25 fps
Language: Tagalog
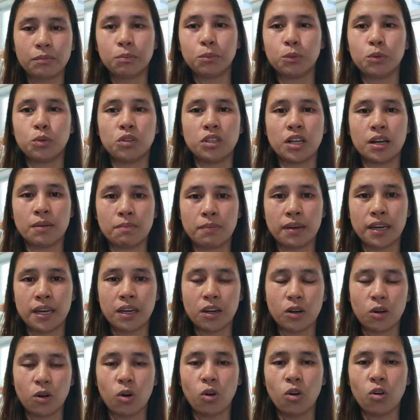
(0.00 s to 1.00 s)
po
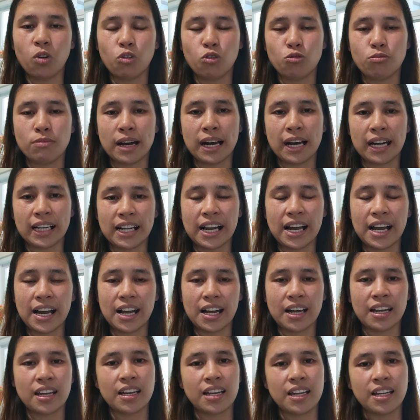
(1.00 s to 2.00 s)
gabi o umaga.